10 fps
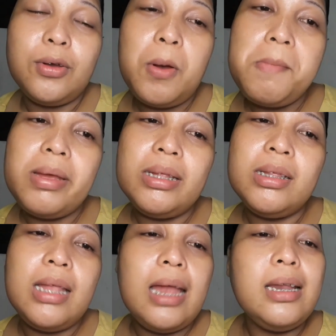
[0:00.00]
comment
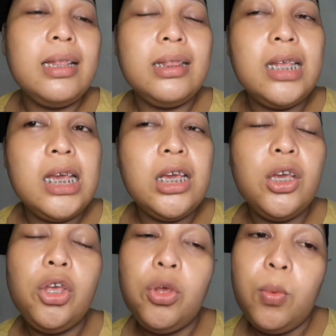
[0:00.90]

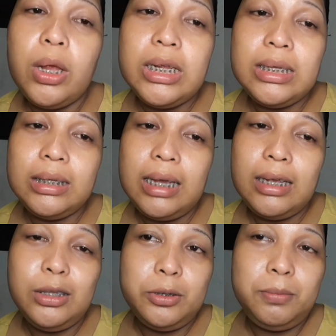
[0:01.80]
anything you wanna
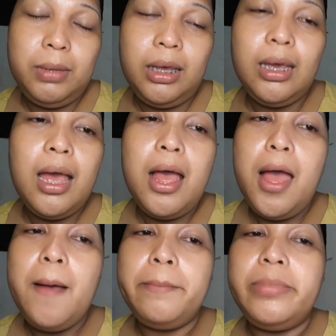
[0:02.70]
say to me
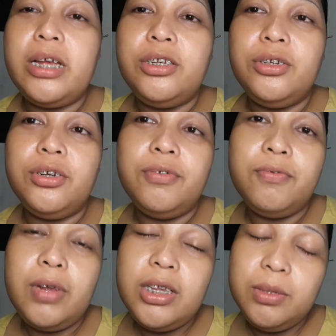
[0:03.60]
plus your
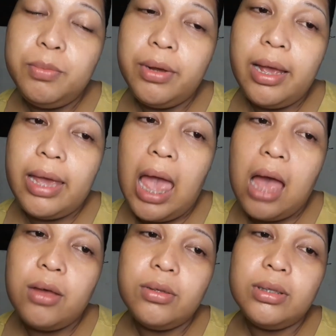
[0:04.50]
Facebook
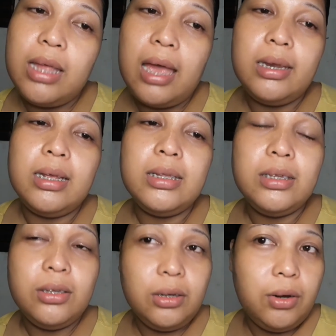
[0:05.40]
account and
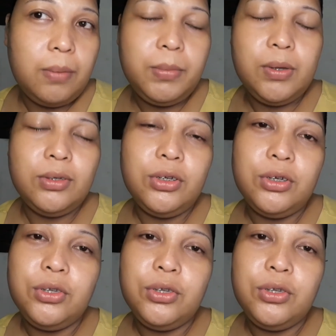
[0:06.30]
Instagram user.